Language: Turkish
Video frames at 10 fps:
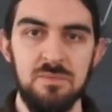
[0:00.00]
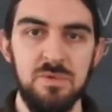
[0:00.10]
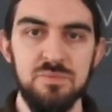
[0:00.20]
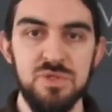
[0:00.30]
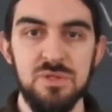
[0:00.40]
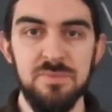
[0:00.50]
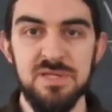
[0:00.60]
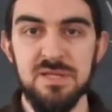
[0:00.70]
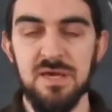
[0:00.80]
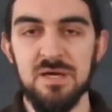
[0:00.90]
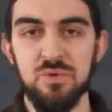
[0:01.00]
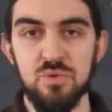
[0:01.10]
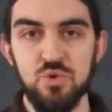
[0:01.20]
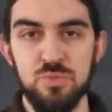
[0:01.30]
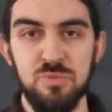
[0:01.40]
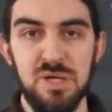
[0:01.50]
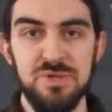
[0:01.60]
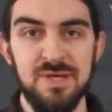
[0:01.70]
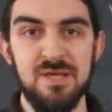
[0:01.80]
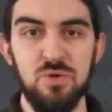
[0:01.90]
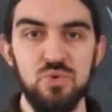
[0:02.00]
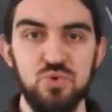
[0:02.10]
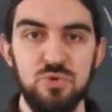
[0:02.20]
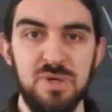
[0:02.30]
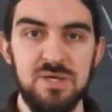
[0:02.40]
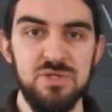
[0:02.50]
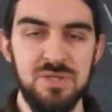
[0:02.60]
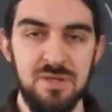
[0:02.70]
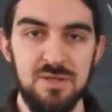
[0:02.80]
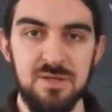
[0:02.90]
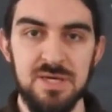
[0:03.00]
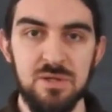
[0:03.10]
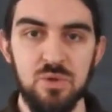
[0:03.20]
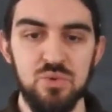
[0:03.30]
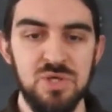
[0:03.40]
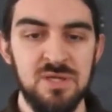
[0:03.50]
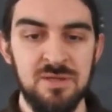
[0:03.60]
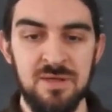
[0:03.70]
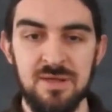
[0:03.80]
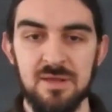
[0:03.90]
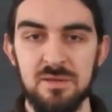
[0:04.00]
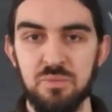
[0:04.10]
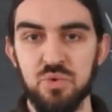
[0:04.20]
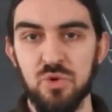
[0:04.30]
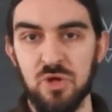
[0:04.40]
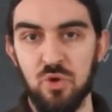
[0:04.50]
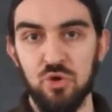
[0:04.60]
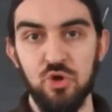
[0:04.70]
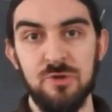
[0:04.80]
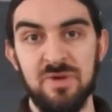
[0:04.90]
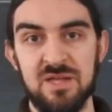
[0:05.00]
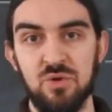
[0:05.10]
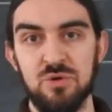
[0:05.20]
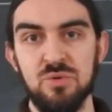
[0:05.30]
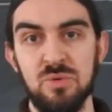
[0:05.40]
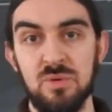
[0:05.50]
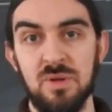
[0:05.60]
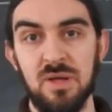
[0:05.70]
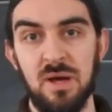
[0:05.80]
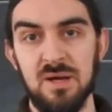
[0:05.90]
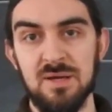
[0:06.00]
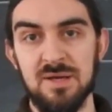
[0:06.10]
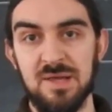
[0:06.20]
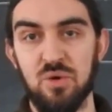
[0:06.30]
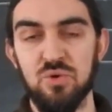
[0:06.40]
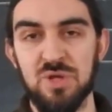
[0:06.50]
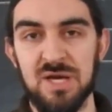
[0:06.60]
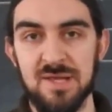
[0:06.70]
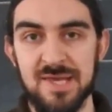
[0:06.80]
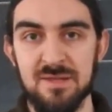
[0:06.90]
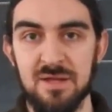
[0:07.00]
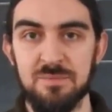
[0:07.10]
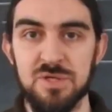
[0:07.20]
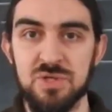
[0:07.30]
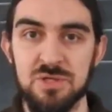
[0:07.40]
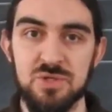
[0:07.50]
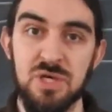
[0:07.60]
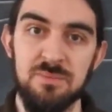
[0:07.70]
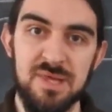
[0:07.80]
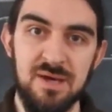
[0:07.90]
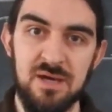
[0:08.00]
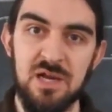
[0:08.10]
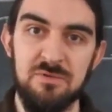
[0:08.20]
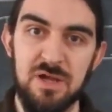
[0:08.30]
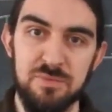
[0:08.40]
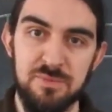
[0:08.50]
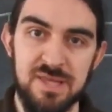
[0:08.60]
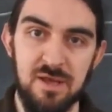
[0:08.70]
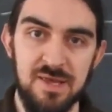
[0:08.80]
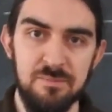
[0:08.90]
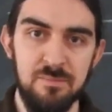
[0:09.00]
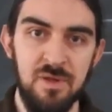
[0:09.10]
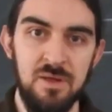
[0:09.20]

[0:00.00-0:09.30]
Tamam. Şimdi bir lineer dönüşümü matrise dönüştürmek için ilk önce bu sonsuz vektörün hangi sonlu tanesini alıp da çalışacağımıza karar vermemiz lazım.